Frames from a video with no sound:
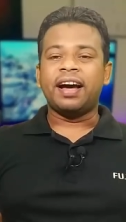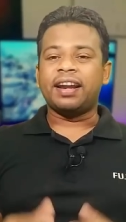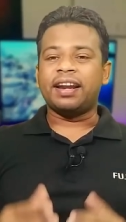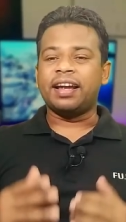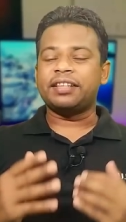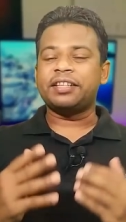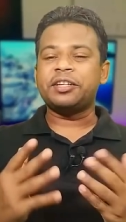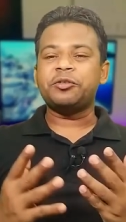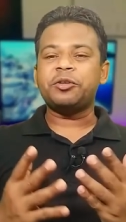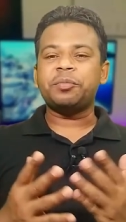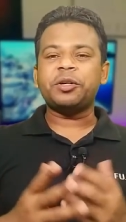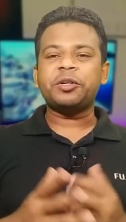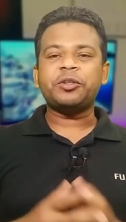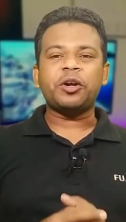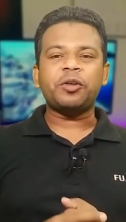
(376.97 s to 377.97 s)
আর এতে কিন্তু
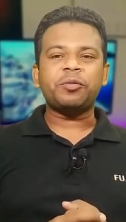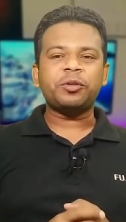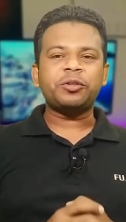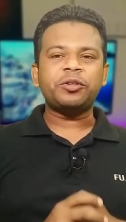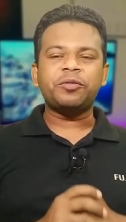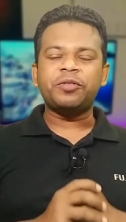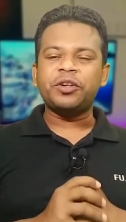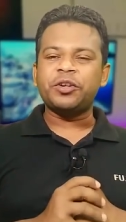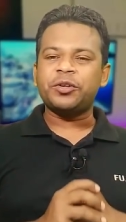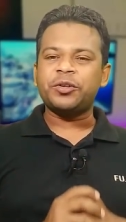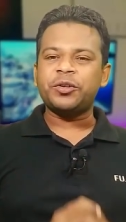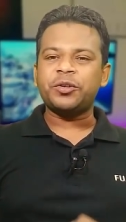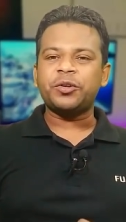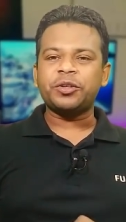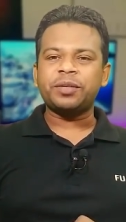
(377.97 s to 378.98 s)
আপনারা সর্বোচ্চ ভিডিও
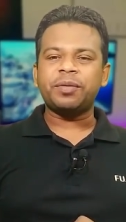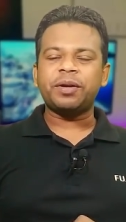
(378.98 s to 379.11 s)
শ্যুট করতে